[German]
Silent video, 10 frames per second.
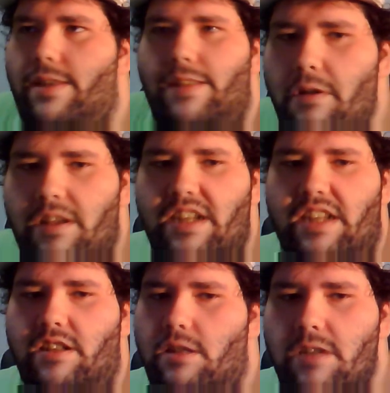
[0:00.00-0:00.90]
Twitch,
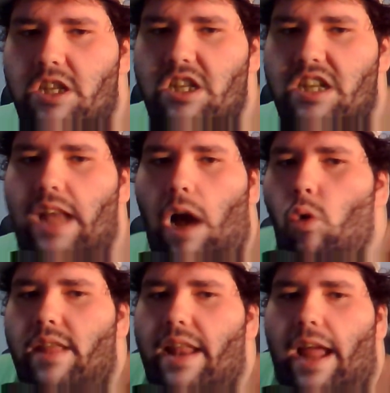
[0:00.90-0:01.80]
Twitch ist
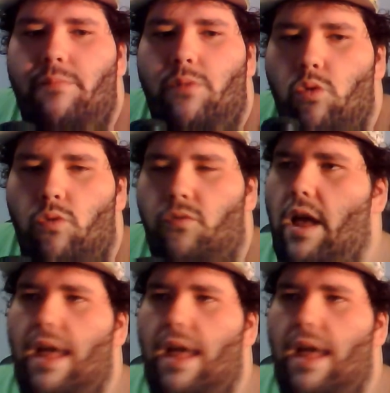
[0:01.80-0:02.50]
auch dann ein Beruf.